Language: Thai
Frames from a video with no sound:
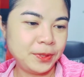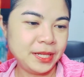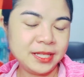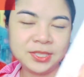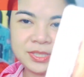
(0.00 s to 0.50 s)

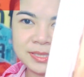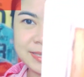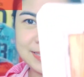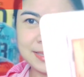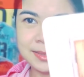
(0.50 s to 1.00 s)

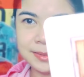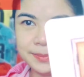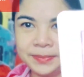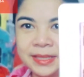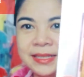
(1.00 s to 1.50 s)
prejudice
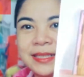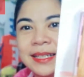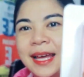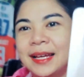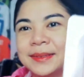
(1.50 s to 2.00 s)
อะไรสั
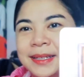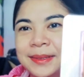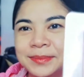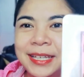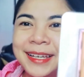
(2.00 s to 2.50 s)
กอย่างนะ